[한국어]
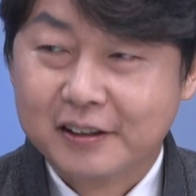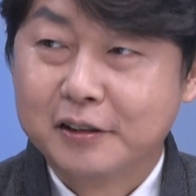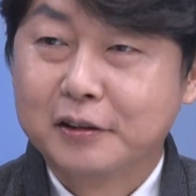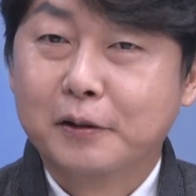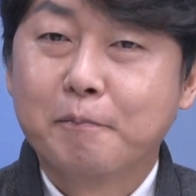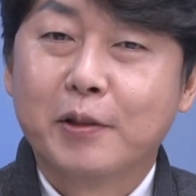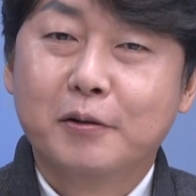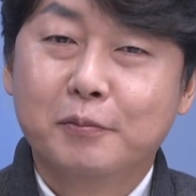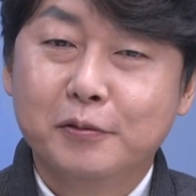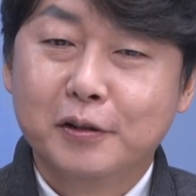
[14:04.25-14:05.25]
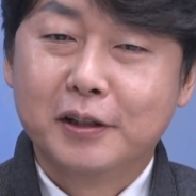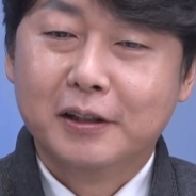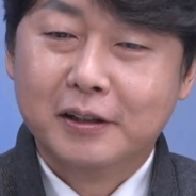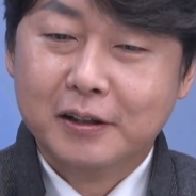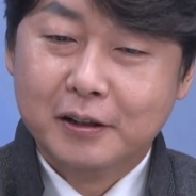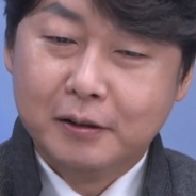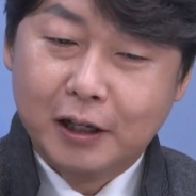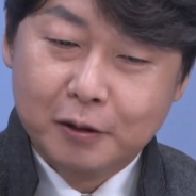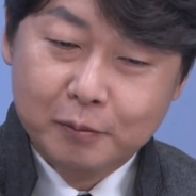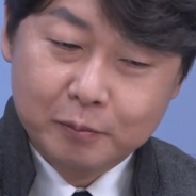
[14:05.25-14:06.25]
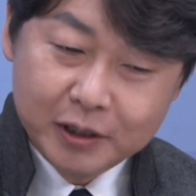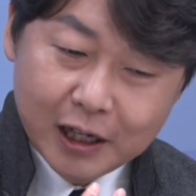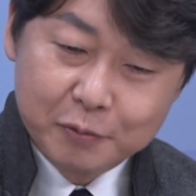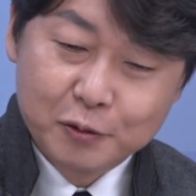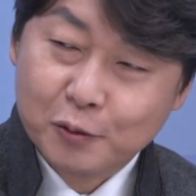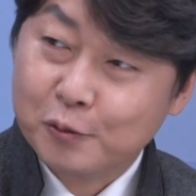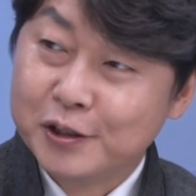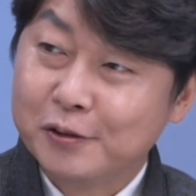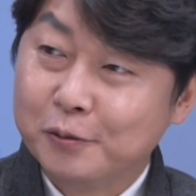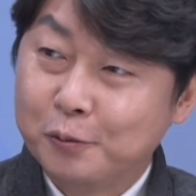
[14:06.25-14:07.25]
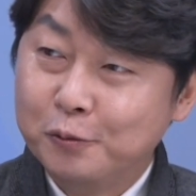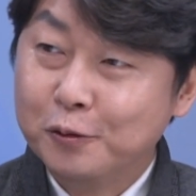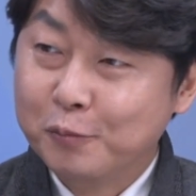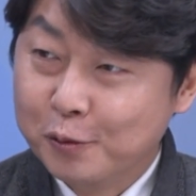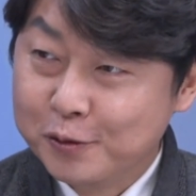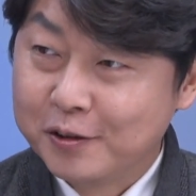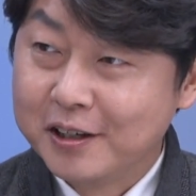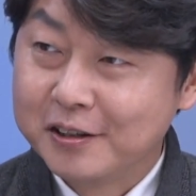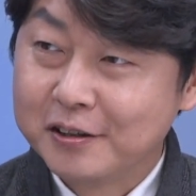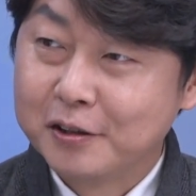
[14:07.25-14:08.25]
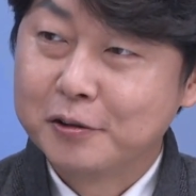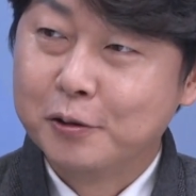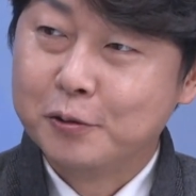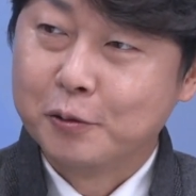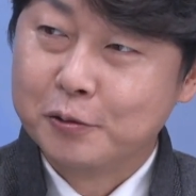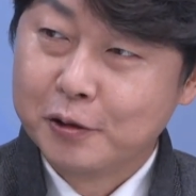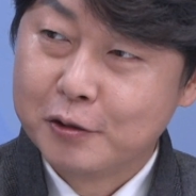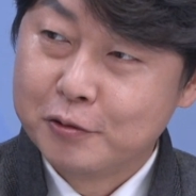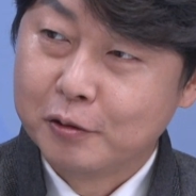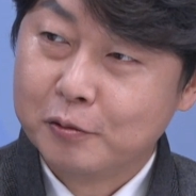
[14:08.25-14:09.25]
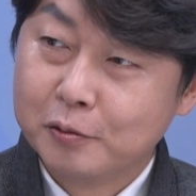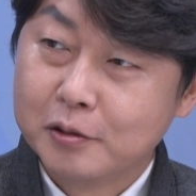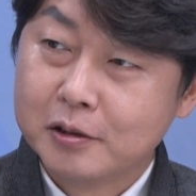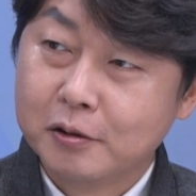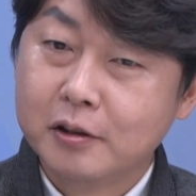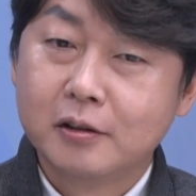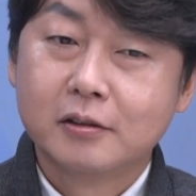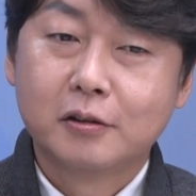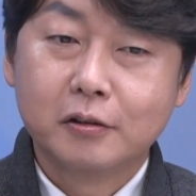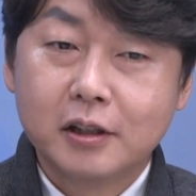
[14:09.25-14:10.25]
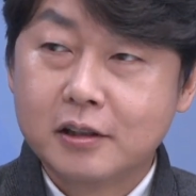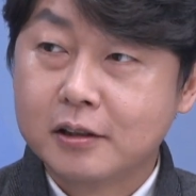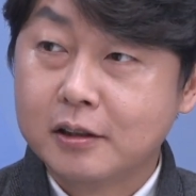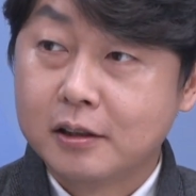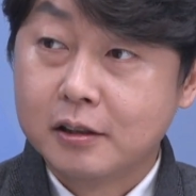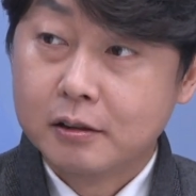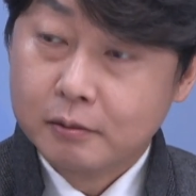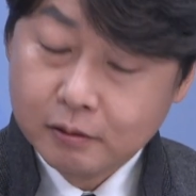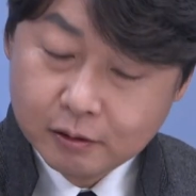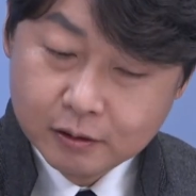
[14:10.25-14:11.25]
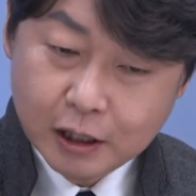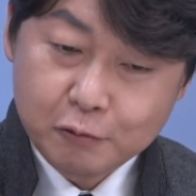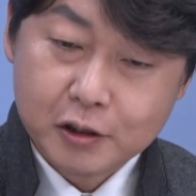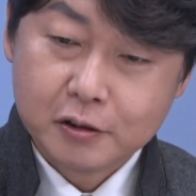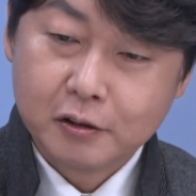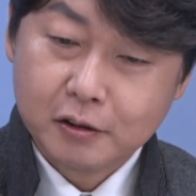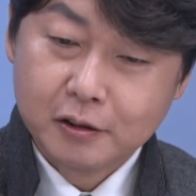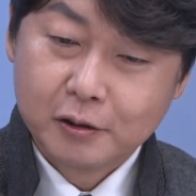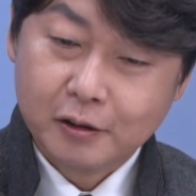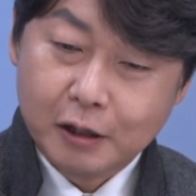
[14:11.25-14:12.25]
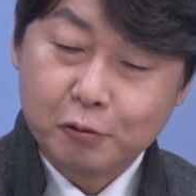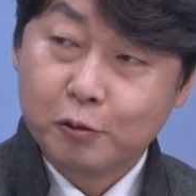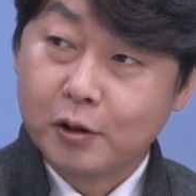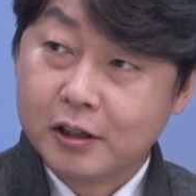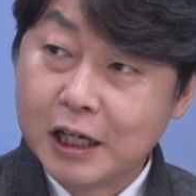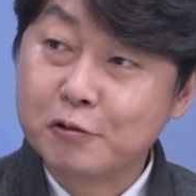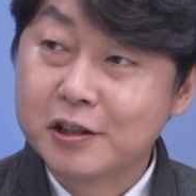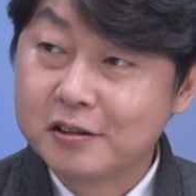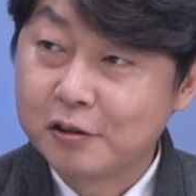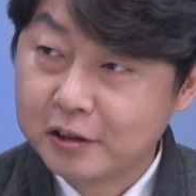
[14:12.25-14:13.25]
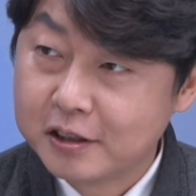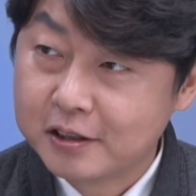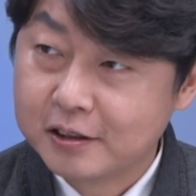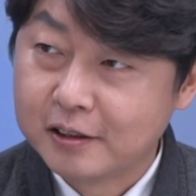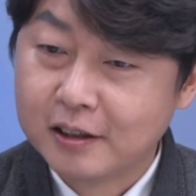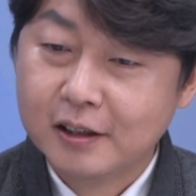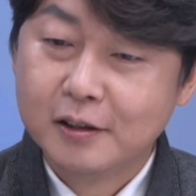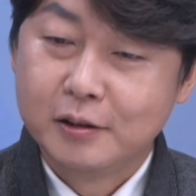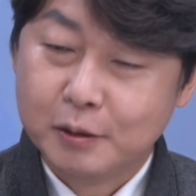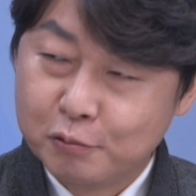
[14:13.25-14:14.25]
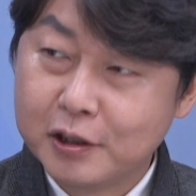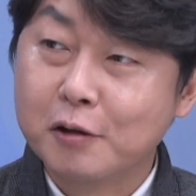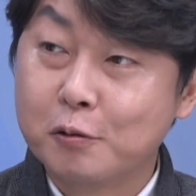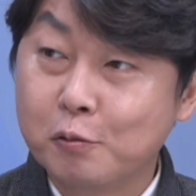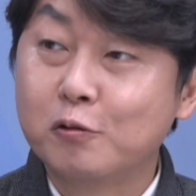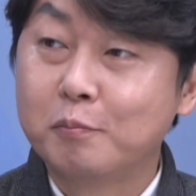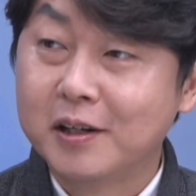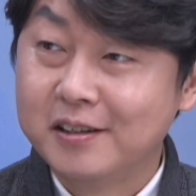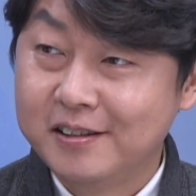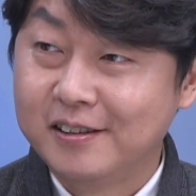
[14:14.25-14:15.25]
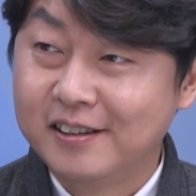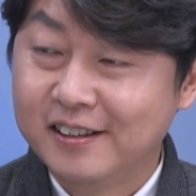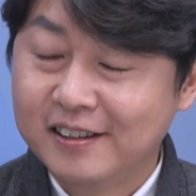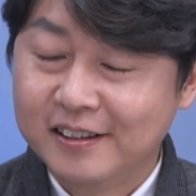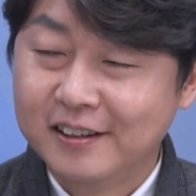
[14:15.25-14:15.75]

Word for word: 그래서 그분들이 나름 사람도 모으시고 돈도 모으시고 아. 하셔서 저희 쪽 요청해 주셨고 저희는 그 컨텐츠를 어, 한국에서 한국 교회가 사주신 그 컨텐츠를 이제 무상으로 공급하는 일을 음.